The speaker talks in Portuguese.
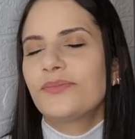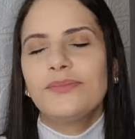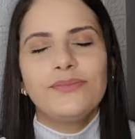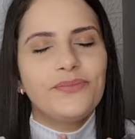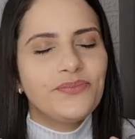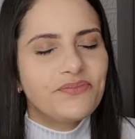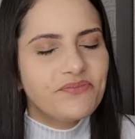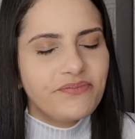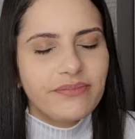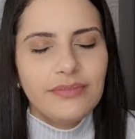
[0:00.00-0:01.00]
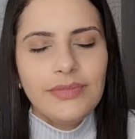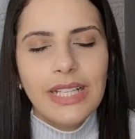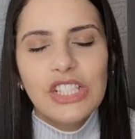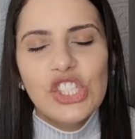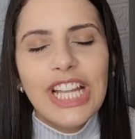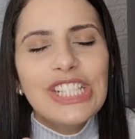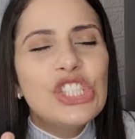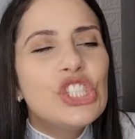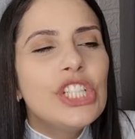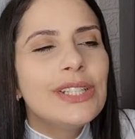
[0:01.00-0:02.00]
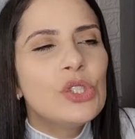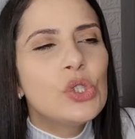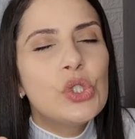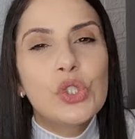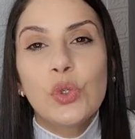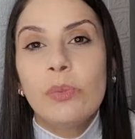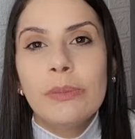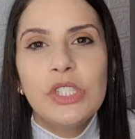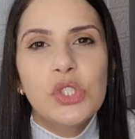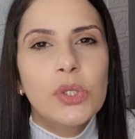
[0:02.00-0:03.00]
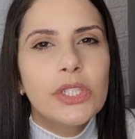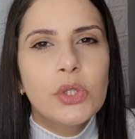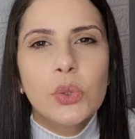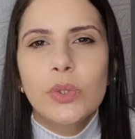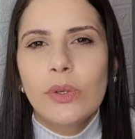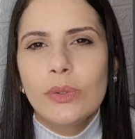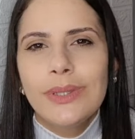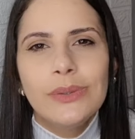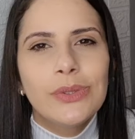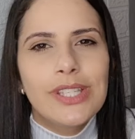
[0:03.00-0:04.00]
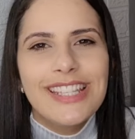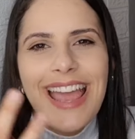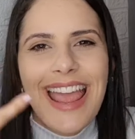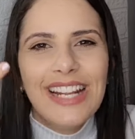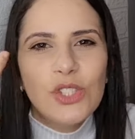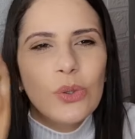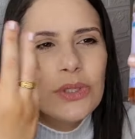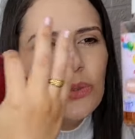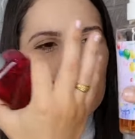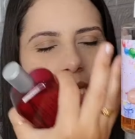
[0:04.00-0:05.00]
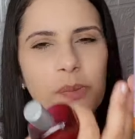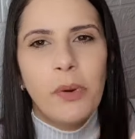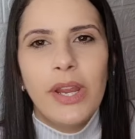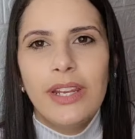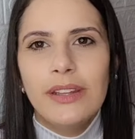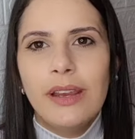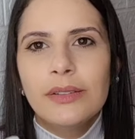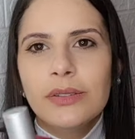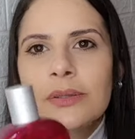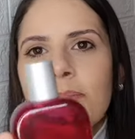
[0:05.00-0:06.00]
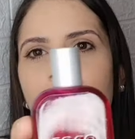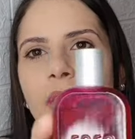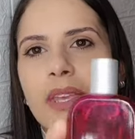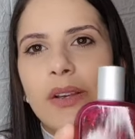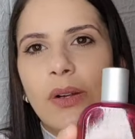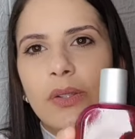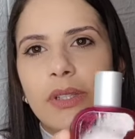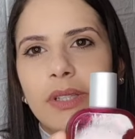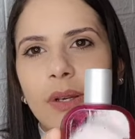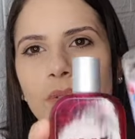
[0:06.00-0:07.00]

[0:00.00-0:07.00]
Hum. Gelatina, jujuba, mistura tudo, algodão doce, derrete o algodão doce, põe aqui dentro. Olha o tanto que tá